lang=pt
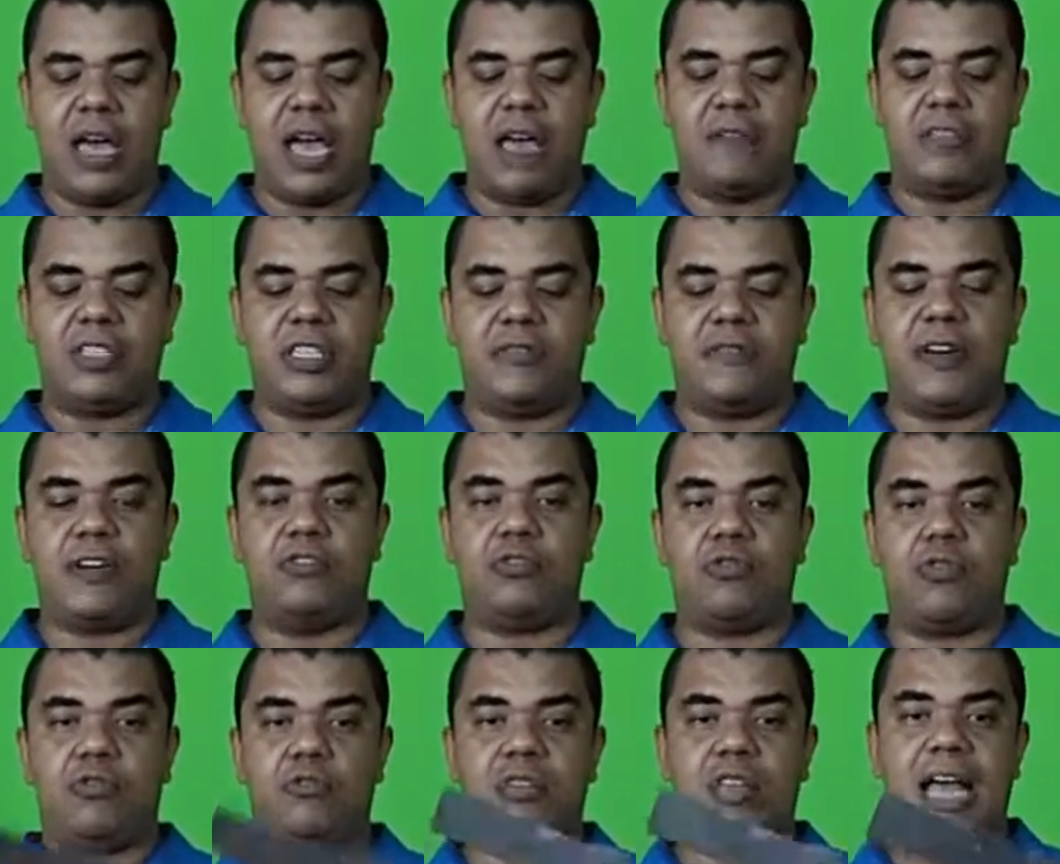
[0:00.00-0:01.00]
aí você faz
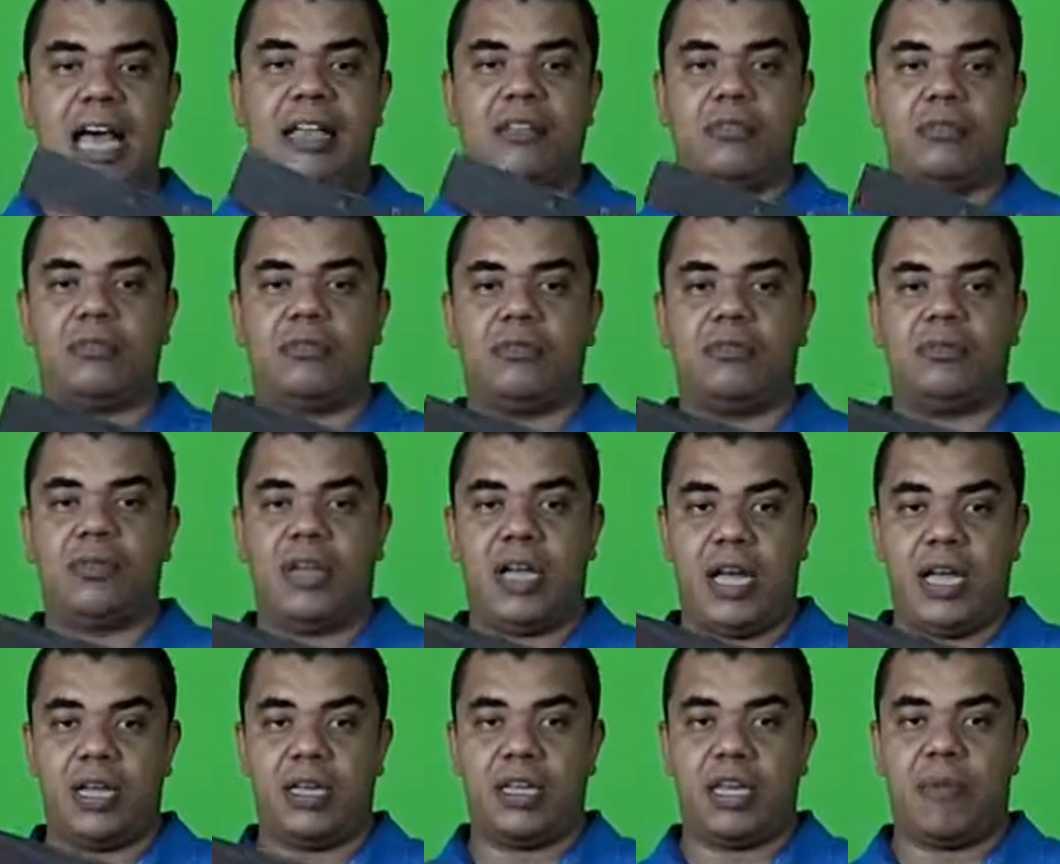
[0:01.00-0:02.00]
o contato,
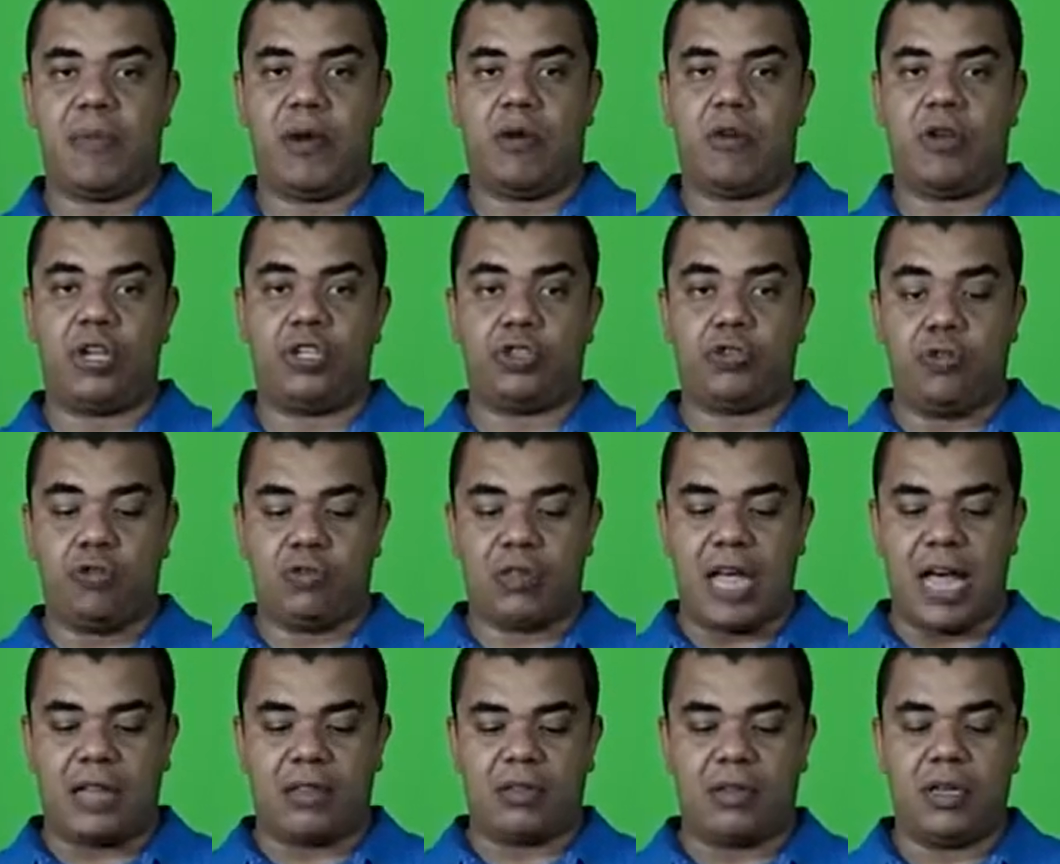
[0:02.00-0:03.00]
né, que é uma cola de
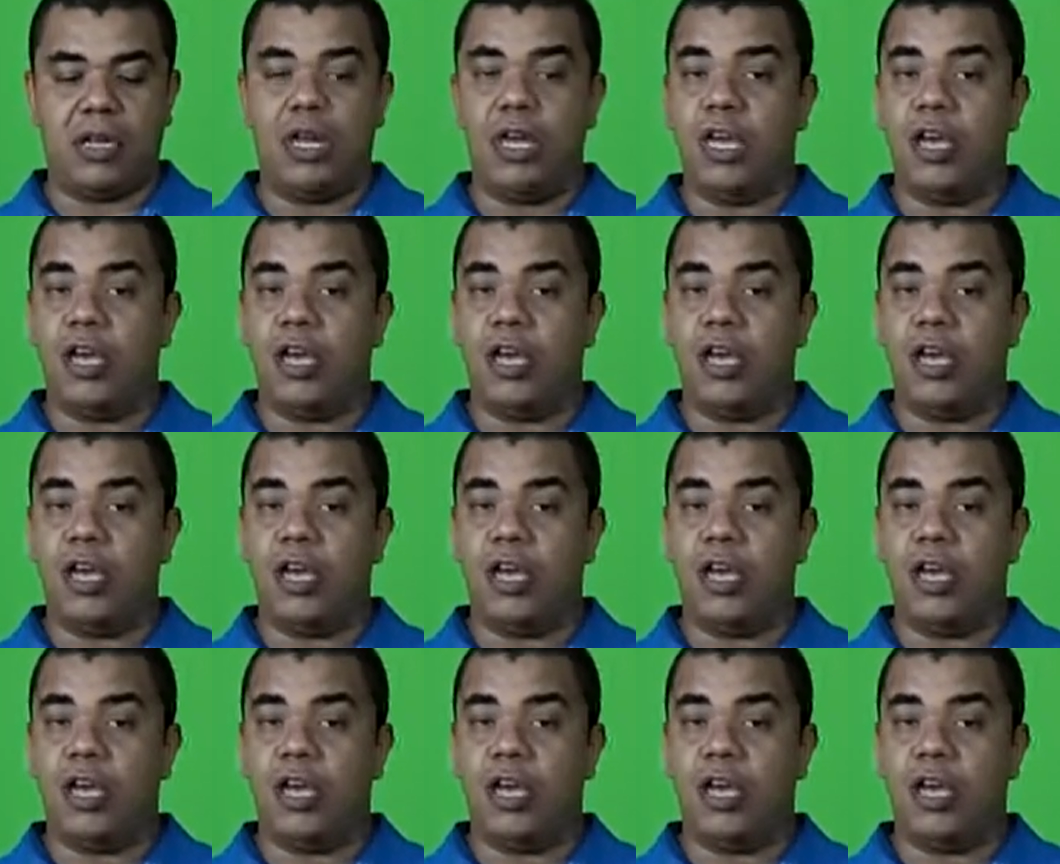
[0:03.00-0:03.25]
contato.